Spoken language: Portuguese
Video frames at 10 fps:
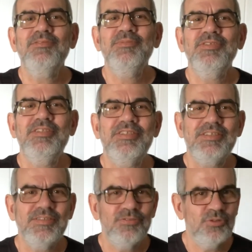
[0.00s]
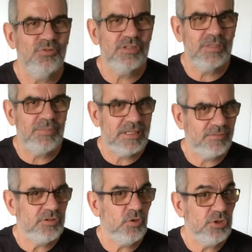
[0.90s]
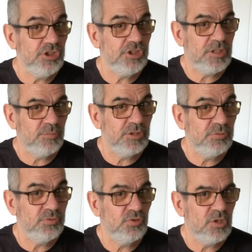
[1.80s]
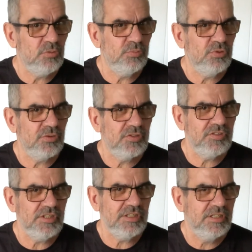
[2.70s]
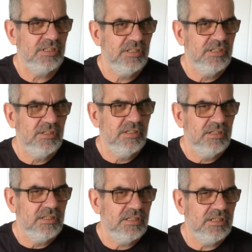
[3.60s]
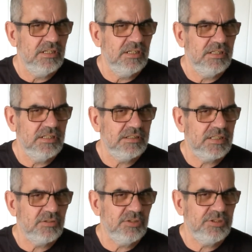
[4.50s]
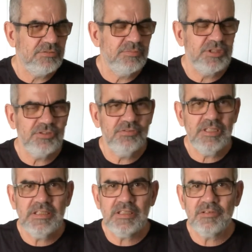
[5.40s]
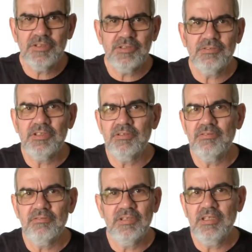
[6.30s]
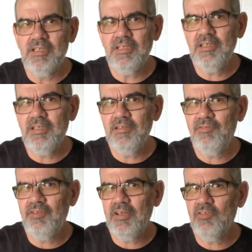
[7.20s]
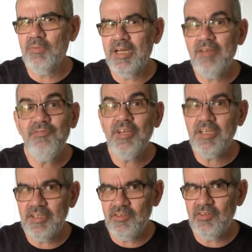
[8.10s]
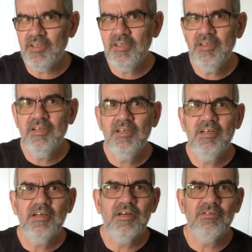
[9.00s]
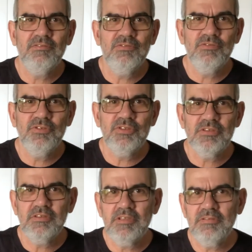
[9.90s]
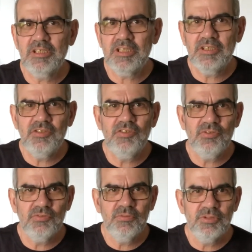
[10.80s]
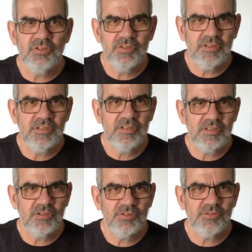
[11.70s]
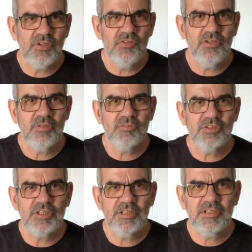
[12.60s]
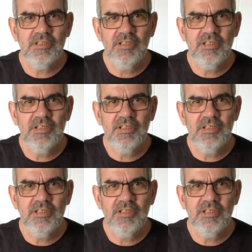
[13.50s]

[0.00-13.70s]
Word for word: Vamos dizer assim, eu estou usando a palavra original, pode soar um pouco assim é, antagônico, mas não é antagônico não. Ele fez uma referência a um dos grandes youtubers que nós conhecemos, né?